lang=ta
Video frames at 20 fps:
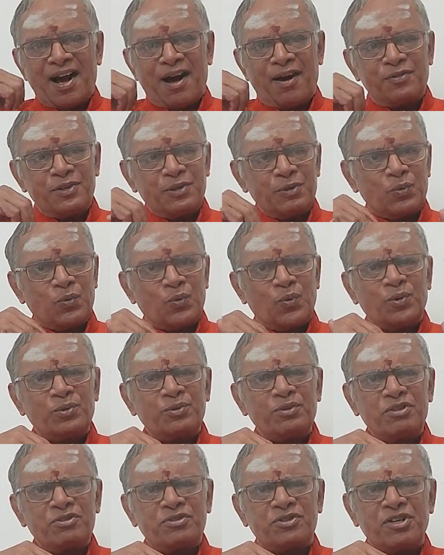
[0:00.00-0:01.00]
அவர்
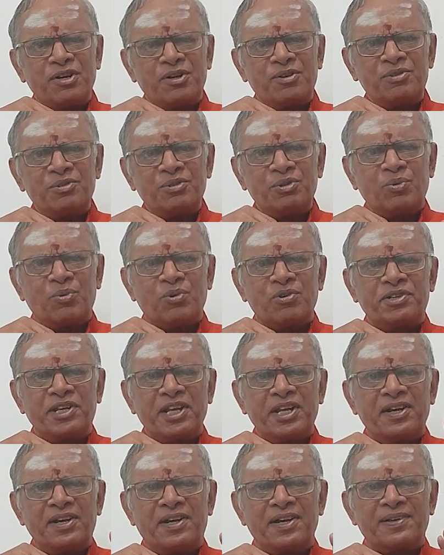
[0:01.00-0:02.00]
கொதிச்சு எழுந்து
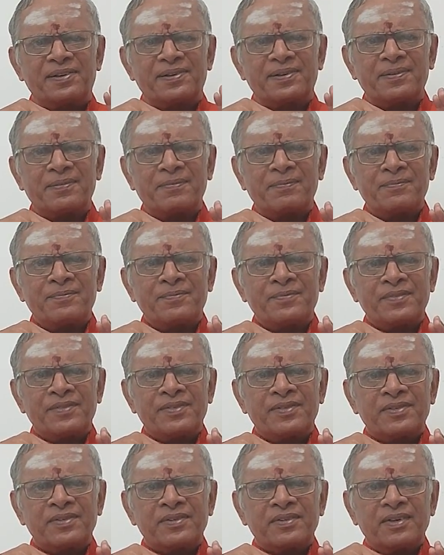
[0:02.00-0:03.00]
கொட்டியிருக்கார்
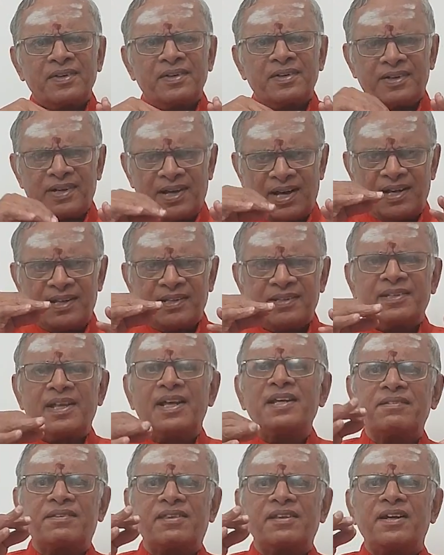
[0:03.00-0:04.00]
நான்
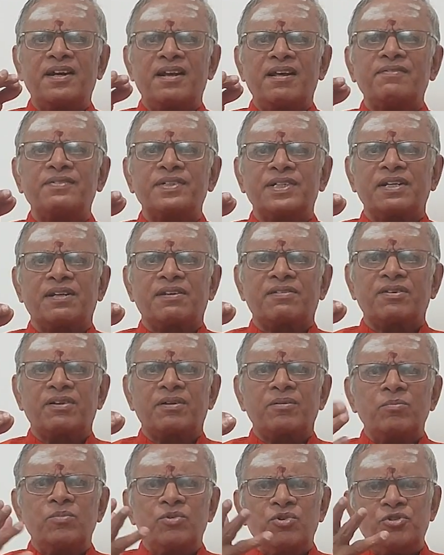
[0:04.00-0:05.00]
தான்
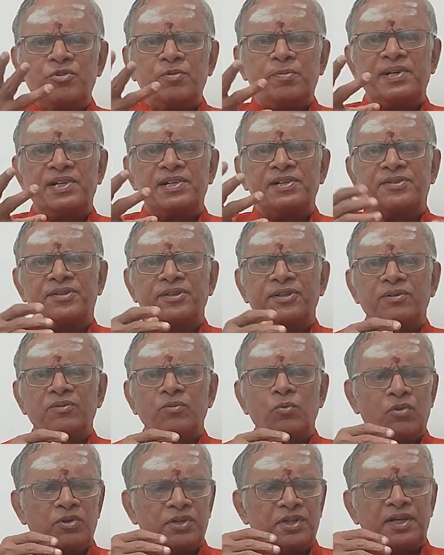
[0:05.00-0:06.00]
திருநாவுக்கரசர் முடிஞ்சு போயிடுத்து
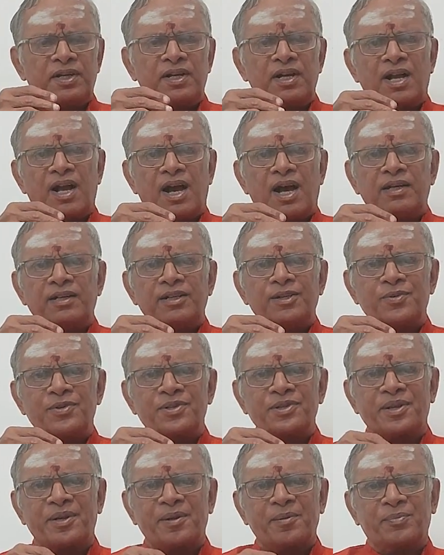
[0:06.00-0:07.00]
உடனே காலில்
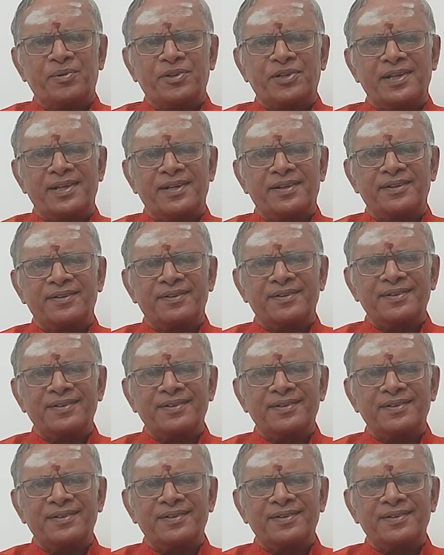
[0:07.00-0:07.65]
விழுந்துட போகிறாரு